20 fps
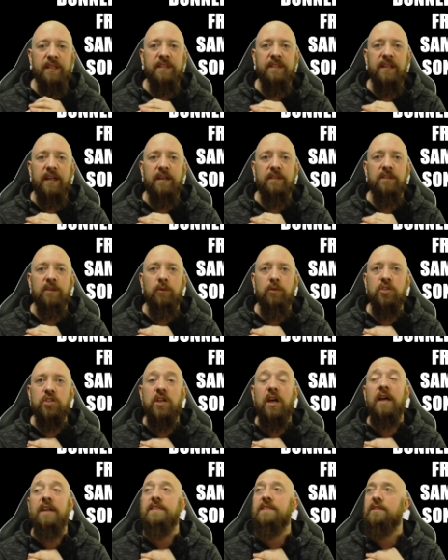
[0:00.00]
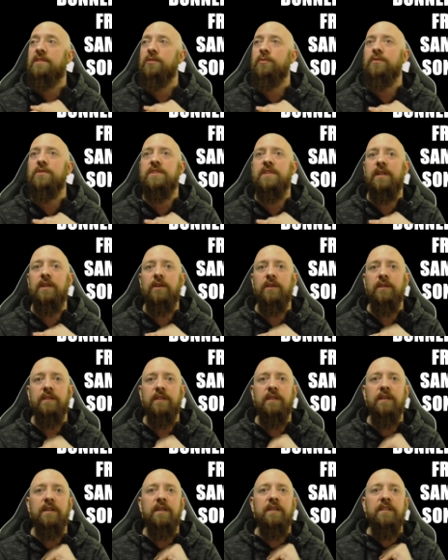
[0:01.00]
gedacht, oh Scheiße, du musst ja noch ein
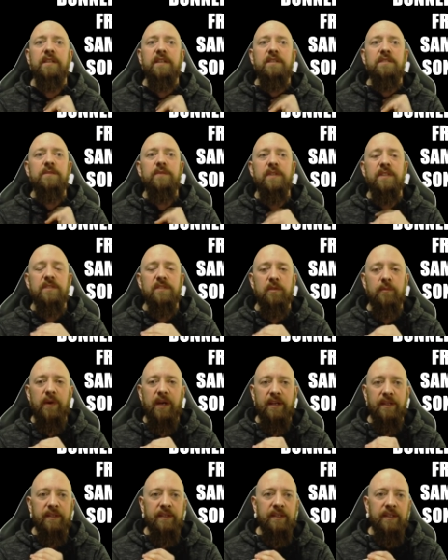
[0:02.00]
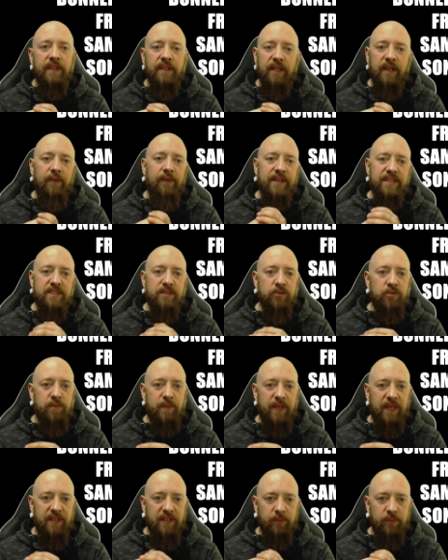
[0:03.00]
äh, Dingsvideo machen. Da war es zu
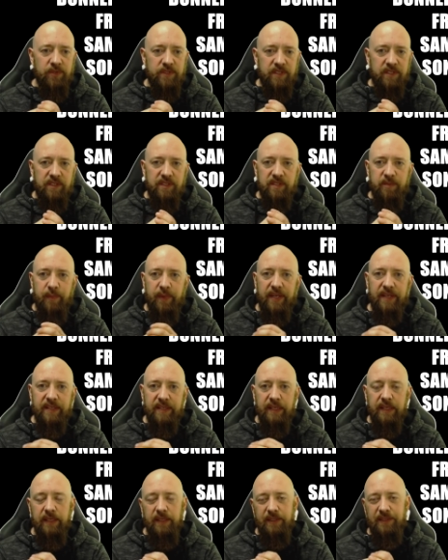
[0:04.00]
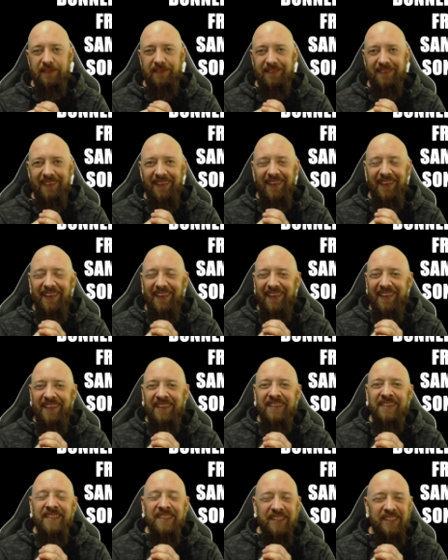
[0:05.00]
spät, da musste ich ins Bett.
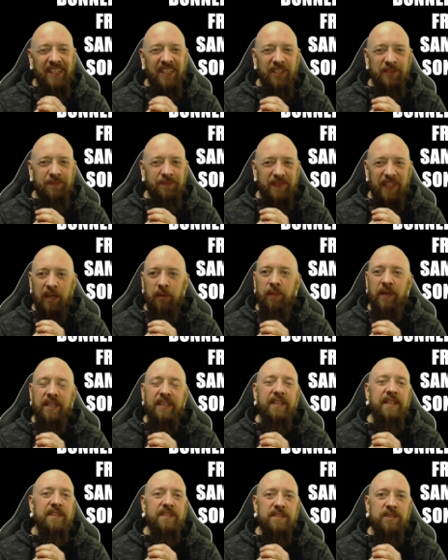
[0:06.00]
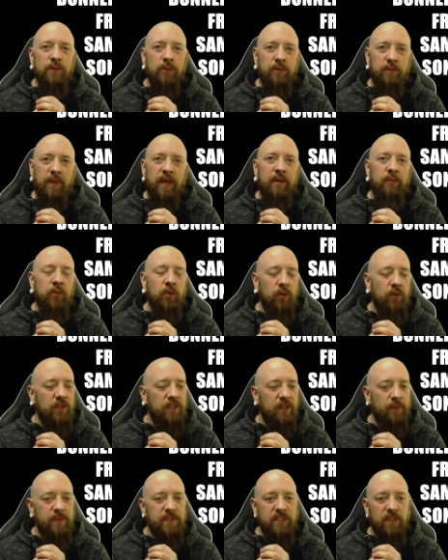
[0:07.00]
Ja, dank meinen Kids und meinem Hund
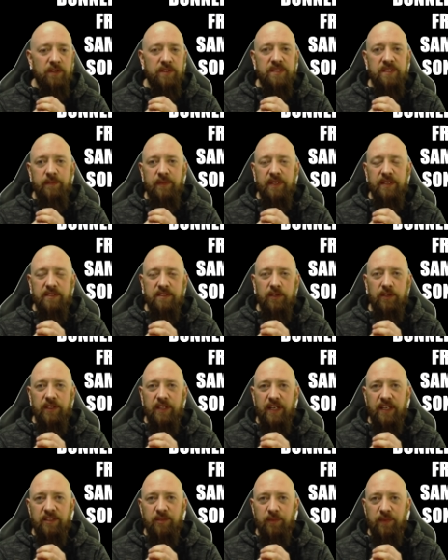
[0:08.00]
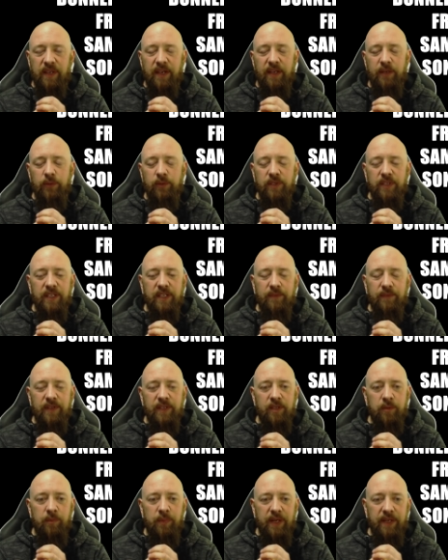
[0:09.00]
habe ich trotzdem erst heute Nacht um 3 Uhr oder irgendwann
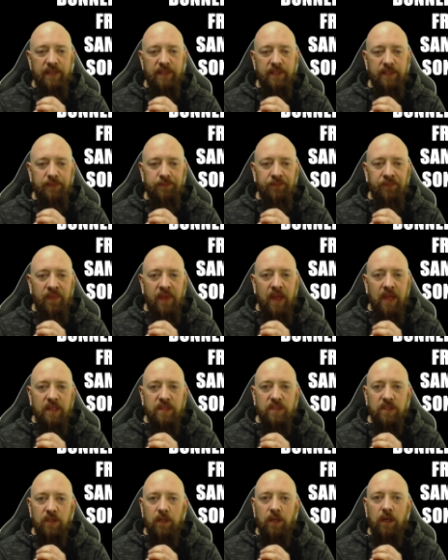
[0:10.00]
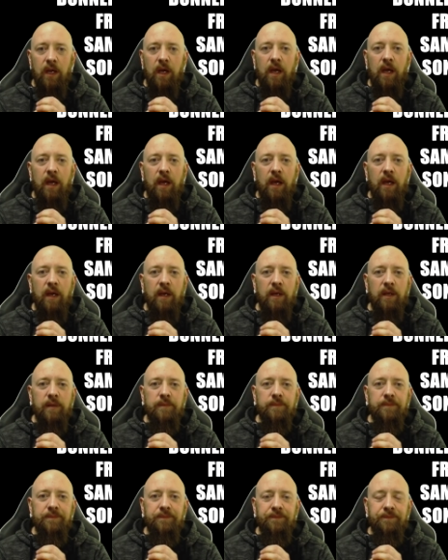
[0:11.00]
gepennt. So,
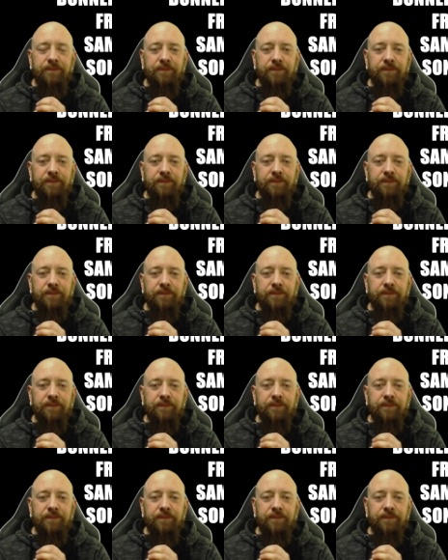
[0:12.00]
ähm